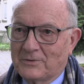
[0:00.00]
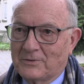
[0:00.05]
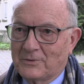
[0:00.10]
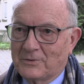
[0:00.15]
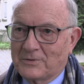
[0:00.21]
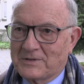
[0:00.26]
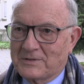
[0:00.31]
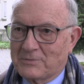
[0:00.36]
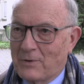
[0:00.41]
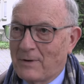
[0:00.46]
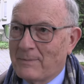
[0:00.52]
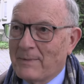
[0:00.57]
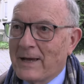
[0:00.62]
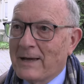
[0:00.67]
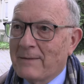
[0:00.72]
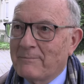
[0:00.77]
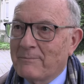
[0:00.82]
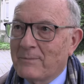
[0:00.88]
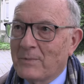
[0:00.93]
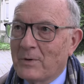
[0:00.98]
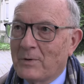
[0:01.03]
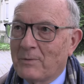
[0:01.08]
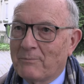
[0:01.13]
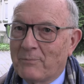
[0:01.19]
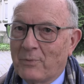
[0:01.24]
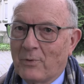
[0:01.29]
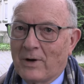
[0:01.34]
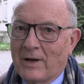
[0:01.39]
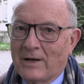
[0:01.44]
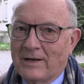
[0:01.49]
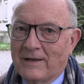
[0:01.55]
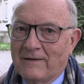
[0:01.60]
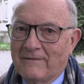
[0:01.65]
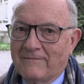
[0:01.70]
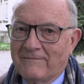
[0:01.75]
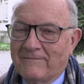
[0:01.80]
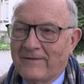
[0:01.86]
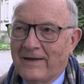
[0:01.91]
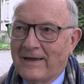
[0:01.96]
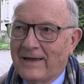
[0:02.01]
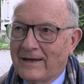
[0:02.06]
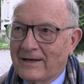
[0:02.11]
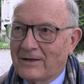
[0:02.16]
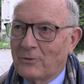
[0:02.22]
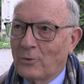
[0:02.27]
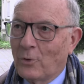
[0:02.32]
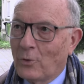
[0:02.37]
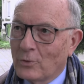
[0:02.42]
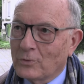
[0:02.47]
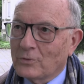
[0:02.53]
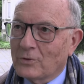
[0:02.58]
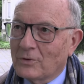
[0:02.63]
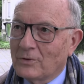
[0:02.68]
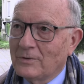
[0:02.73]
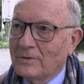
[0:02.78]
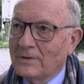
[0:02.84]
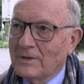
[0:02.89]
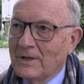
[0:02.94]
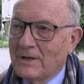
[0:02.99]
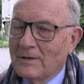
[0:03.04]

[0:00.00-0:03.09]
de soi-même pour aller vers l'autre,